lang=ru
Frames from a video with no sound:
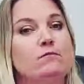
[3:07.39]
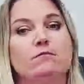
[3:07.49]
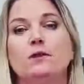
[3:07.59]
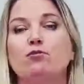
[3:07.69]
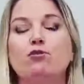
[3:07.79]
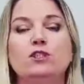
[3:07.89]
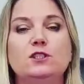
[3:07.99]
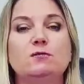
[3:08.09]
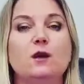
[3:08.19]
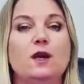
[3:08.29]

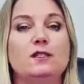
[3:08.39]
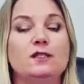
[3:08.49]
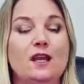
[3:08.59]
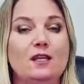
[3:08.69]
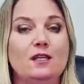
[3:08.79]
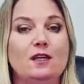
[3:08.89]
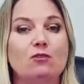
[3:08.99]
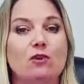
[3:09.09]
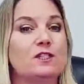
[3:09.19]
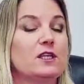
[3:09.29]
Допустим, деньги у
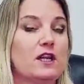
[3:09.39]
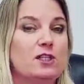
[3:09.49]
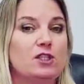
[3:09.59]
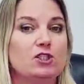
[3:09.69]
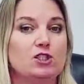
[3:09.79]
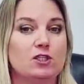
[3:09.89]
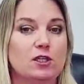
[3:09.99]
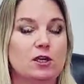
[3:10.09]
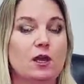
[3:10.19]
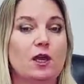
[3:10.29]
вас
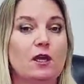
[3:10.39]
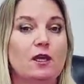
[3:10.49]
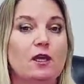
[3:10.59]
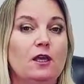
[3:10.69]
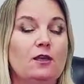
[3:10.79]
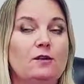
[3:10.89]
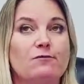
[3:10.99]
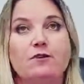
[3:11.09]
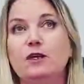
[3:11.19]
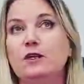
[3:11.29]
ограничены, и
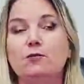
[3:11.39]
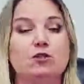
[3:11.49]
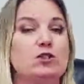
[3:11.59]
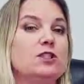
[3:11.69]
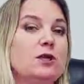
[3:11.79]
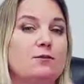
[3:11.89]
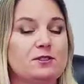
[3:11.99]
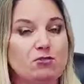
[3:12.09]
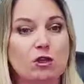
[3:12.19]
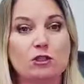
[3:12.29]
вы не можете себе
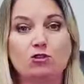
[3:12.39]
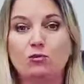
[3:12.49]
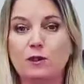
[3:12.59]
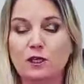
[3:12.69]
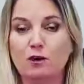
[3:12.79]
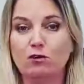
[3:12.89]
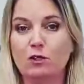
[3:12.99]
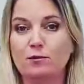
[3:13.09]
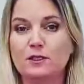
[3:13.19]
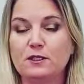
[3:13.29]
позволить купить какой-то
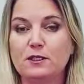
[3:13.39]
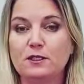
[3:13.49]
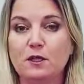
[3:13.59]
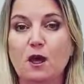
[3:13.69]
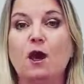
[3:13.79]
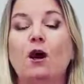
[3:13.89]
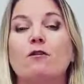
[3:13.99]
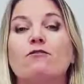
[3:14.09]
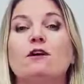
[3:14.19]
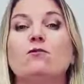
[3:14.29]
бизнес,
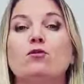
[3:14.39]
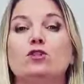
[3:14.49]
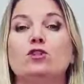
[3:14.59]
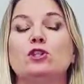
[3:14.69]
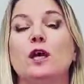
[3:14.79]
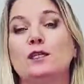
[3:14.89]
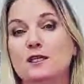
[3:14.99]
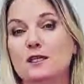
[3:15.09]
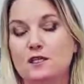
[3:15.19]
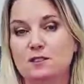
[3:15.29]
вы можете
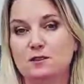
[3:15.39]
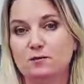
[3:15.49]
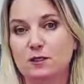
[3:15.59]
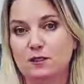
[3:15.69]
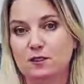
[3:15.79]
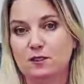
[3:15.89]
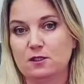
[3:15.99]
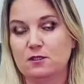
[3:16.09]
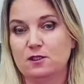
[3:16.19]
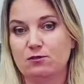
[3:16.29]
открыть бизнес
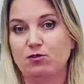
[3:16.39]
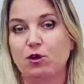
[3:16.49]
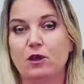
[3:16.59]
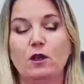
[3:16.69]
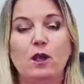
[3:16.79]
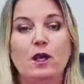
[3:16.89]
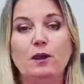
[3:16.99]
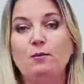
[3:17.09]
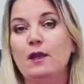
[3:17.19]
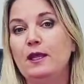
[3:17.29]
свой и
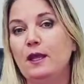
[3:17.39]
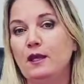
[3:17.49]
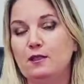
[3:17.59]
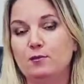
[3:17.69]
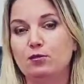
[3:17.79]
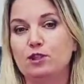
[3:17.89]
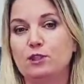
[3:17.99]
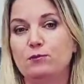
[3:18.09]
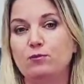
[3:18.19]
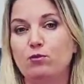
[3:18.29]
переехать,
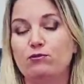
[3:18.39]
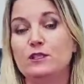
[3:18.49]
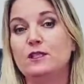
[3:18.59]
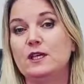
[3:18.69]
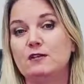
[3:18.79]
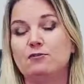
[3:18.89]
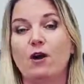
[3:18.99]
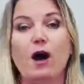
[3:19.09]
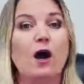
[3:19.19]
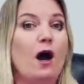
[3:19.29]
допустим, по визе
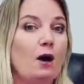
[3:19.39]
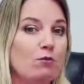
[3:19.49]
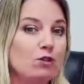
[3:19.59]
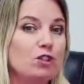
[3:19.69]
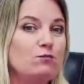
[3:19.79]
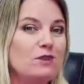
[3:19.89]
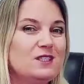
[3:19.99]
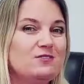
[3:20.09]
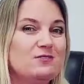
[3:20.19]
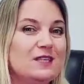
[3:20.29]
Е2. А может быть,
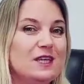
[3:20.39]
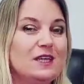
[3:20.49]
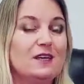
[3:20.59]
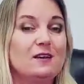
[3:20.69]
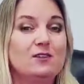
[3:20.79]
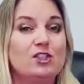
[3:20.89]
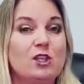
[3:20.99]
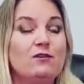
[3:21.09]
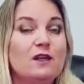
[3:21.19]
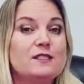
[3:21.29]
вы
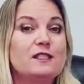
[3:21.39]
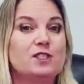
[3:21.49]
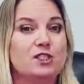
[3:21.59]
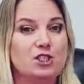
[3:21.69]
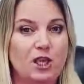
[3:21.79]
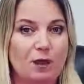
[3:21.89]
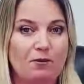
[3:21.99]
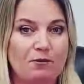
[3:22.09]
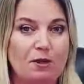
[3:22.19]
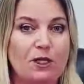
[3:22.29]
человек с достижениями в
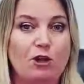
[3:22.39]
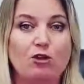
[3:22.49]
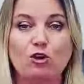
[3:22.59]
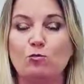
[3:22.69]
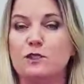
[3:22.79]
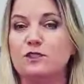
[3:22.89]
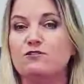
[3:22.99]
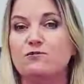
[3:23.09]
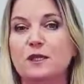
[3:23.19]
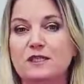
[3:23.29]
определенной области, в
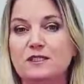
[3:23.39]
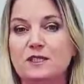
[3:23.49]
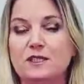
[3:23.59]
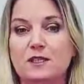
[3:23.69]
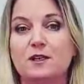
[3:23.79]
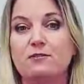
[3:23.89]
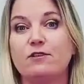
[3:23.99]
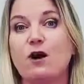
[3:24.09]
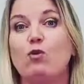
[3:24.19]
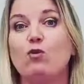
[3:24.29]
бизнесе, в
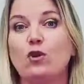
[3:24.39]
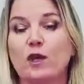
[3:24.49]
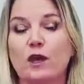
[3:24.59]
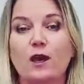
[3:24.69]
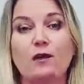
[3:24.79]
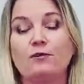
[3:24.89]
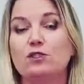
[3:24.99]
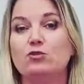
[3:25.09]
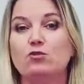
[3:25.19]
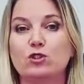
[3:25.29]
науке, в
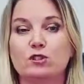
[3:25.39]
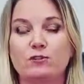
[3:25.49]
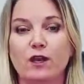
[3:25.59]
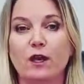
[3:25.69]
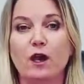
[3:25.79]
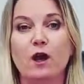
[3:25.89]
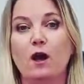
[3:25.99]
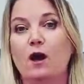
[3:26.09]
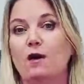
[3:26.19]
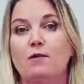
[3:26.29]
искусстве,
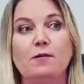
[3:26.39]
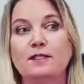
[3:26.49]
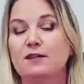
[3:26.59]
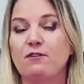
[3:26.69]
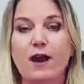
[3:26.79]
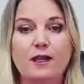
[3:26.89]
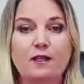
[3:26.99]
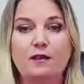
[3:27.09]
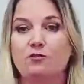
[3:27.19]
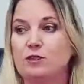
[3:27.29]
а, в
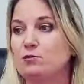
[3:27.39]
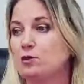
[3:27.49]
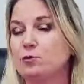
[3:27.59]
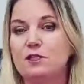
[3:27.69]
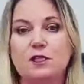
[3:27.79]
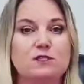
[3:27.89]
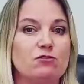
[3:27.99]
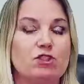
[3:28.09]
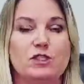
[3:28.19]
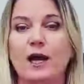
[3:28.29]
образовании, у вас, может быть, есть свой
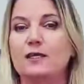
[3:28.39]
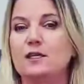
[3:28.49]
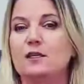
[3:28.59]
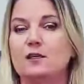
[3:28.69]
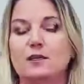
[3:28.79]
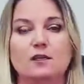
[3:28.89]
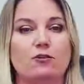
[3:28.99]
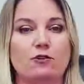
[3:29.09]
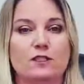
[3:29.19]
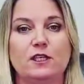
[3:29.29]
садик, а, у
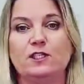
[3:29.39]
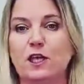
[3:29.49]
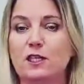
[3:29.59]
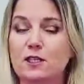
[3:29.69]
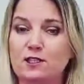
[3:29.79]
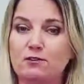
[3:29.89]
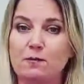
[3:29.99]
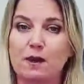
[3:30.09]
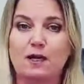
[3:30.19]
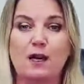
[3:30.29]
вас есть какие-то свои
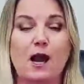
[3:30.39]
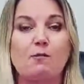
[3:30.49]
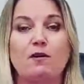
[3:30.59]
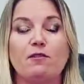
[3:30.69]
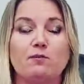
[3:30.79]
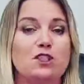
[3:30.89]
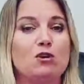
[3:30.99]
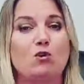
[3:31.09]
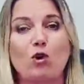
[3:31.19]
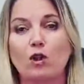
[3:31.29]
программы, вы
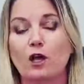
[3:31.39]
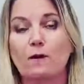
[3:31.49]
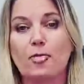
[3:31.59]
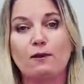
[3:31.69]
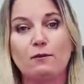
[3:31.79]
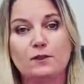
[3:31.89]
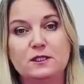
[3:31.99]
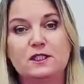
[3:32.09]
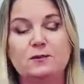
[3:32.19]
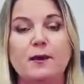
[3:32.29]
психолог, вы
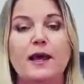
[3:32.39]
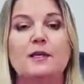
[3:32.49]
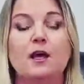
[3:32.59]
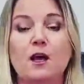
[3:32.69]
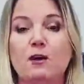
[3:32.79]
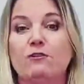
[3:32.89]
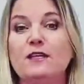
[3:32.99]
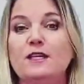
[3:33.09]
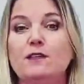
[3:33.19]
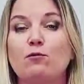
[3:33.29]
бизнесмен, вы
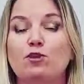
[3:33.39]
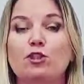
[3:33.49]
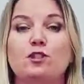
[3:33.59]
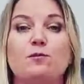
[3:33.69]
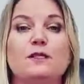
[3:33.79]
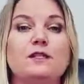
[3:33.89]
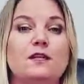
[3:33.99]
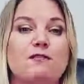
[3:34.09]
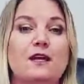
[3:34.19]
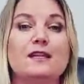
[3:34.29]
тогда можете
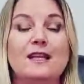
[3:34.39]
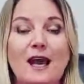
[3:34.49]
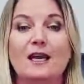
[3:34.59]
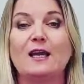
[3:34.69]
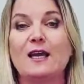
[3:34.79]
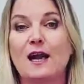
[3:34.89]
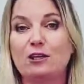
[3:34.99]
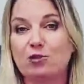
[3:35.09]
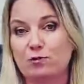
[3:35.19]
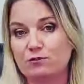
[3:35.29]
претендовать на
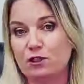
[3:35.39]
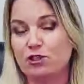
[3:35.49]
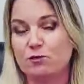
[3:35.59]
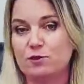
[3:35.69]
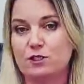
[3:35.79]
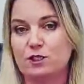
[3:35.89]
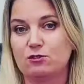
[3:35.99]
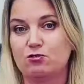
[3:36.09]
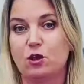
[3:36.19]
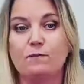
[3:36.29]
грин-карту по выдающимся
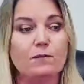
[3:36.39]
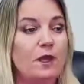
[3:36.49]
заслугам.